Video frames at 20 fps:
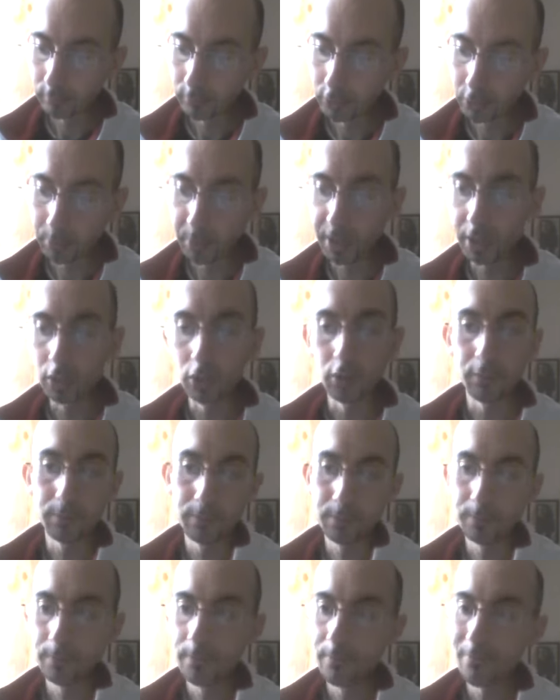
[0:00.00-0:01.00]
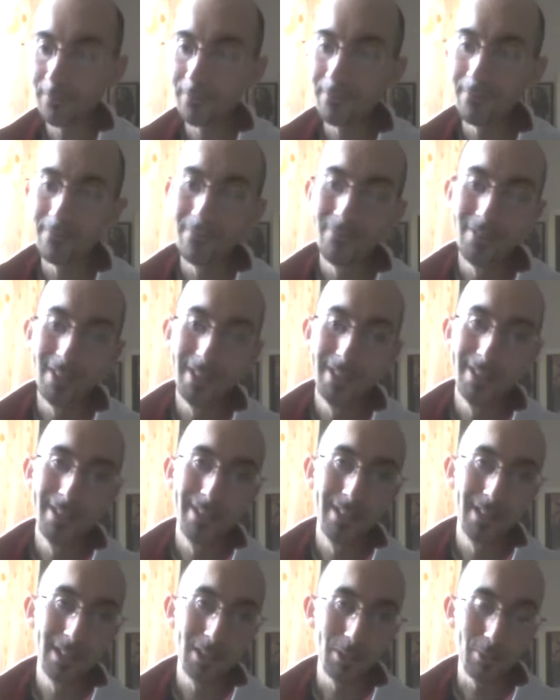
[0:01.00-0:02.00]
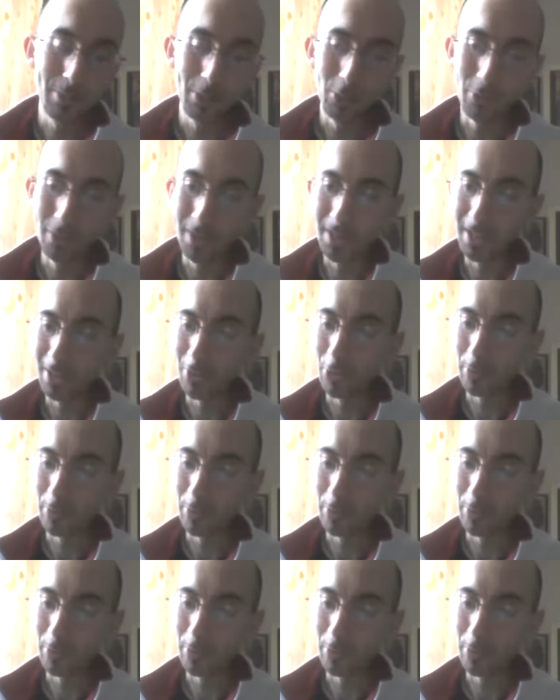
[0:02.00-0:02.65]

spero, spero vi siano